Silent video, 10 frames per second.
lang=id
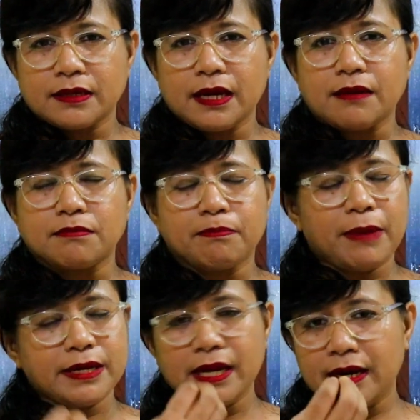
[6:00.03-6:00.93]
dan
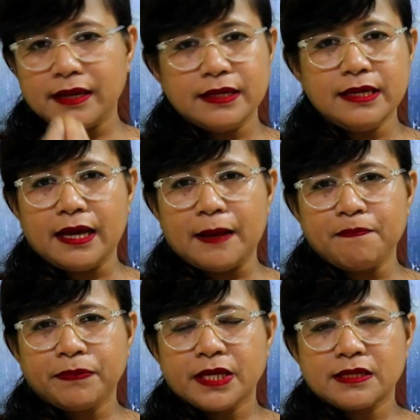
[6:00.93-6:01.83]
pandanglah dia
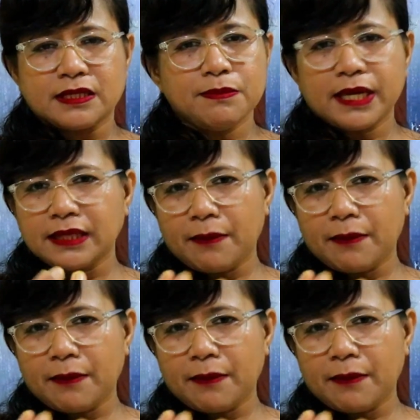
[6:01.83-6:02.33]
seberat